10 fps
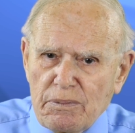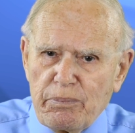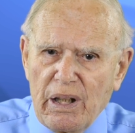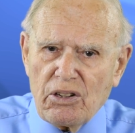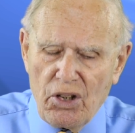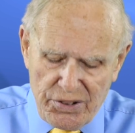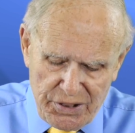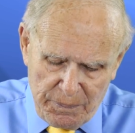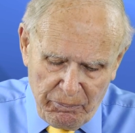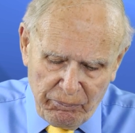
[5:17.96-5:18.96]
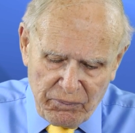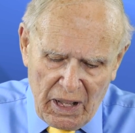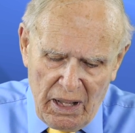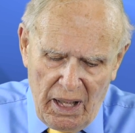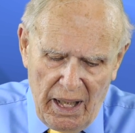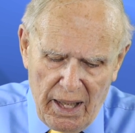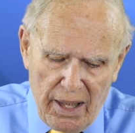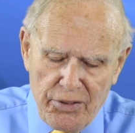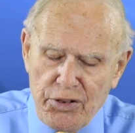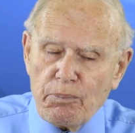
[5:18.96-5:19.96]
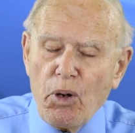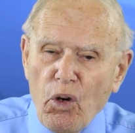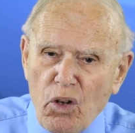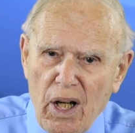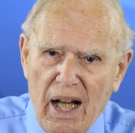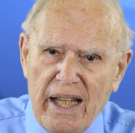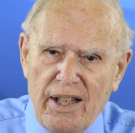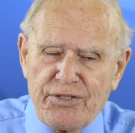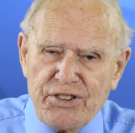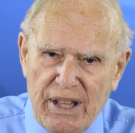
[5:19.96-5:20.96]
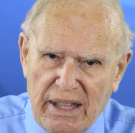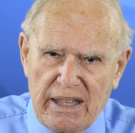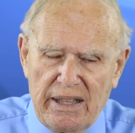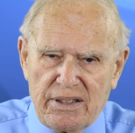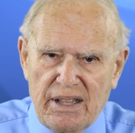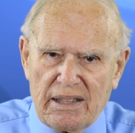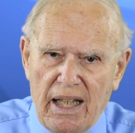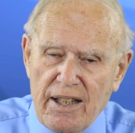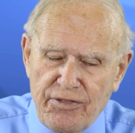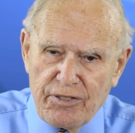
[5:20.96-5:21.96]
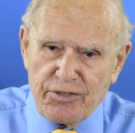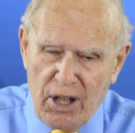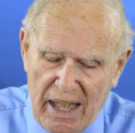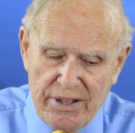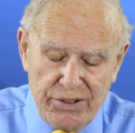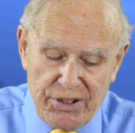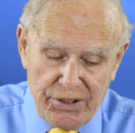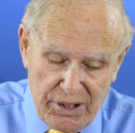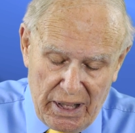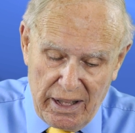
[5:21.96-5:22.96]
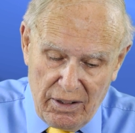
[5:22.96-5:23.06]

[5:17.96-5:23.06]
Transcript: Und das ist so wichtig. Uh, umso mehr ich das Leben Jesu